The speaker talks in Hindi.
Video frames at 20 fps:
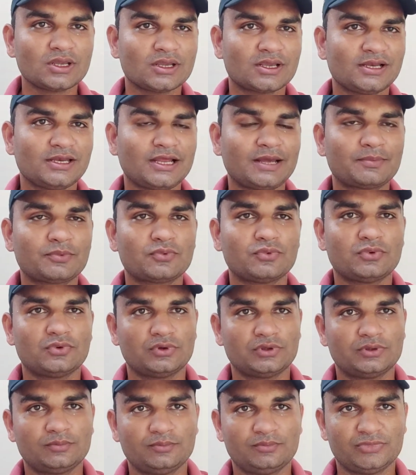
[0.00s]
के लिए आपको
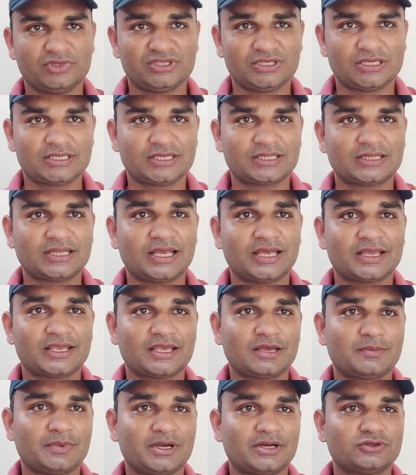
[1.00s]
दिया जाता है कि
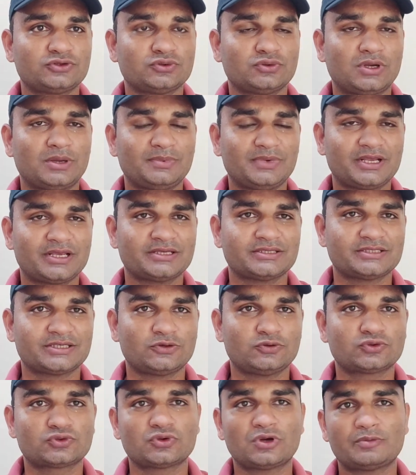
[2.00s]
हमारे जो एप्लीकेशन
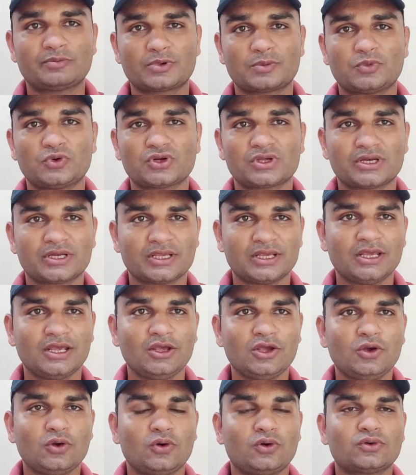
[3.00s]
है उसको आप प्रमोट करिए
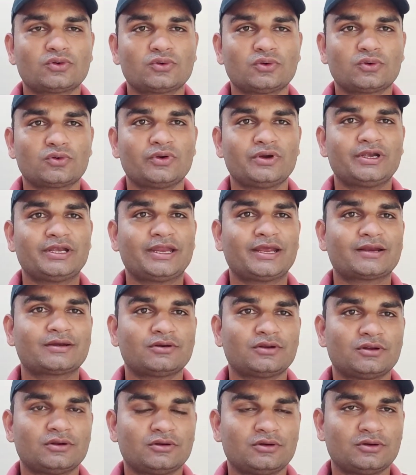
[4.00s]
उनको कोई
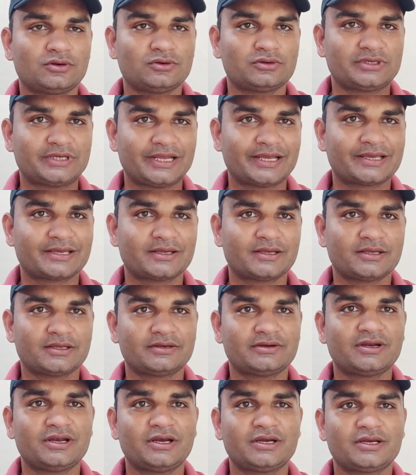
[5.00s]
टेक्नो टेक
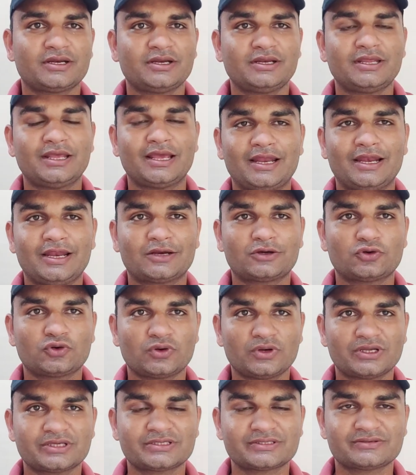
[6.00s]
रिलेटेड
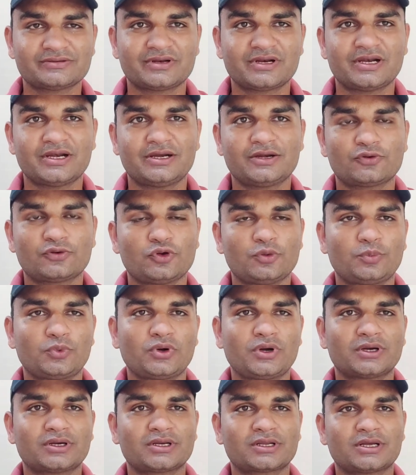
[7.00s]
इलेक्ट्रॉनिक्स से रिलेटेड कोई
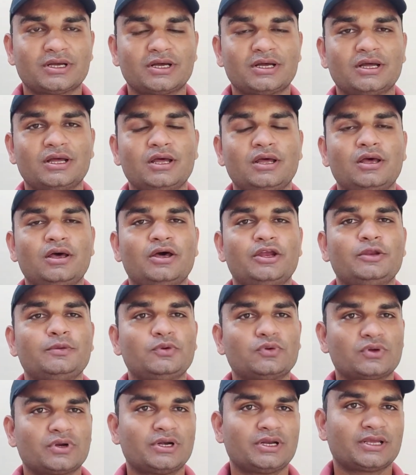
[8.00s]
प्रोडक्ट का रिव्यू
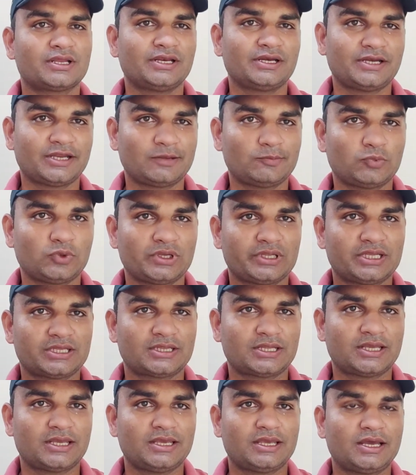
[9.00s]
करने के लिए नहीं बोला
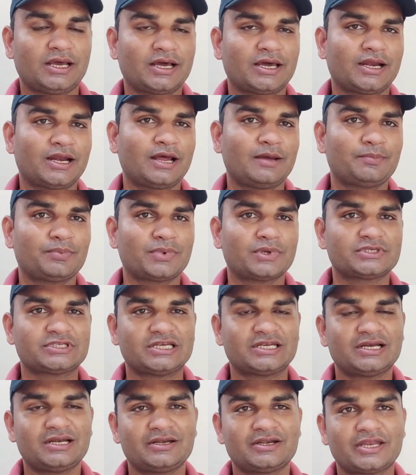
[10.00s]
जाता है अगर आपका
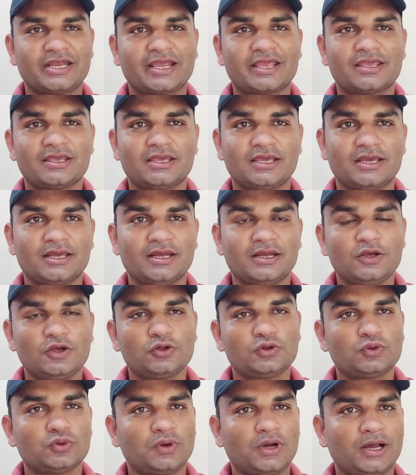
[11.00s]
चैनल टैकी है
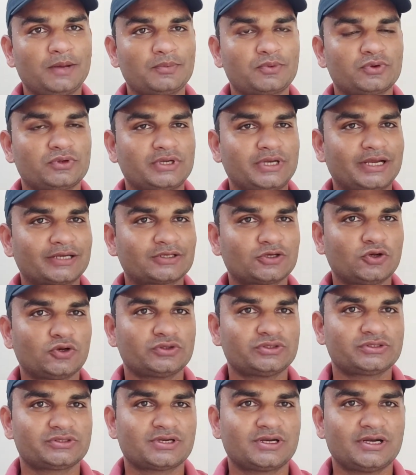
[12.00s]
तो आपको
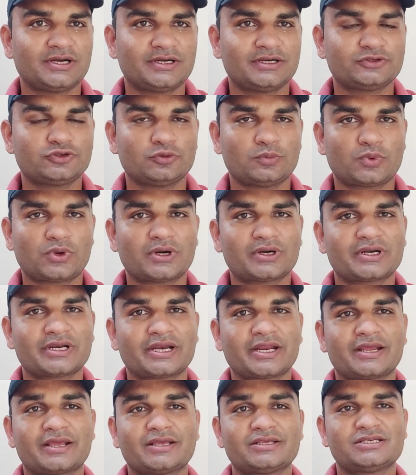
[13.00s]
टेक्नोलॉजी से रिलेटेड जो प्रोडक्ट
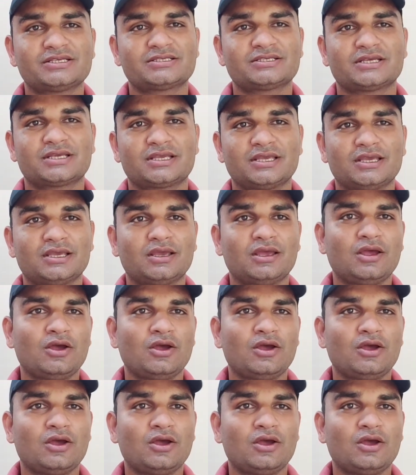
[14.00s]
रहेंगे जैसे कि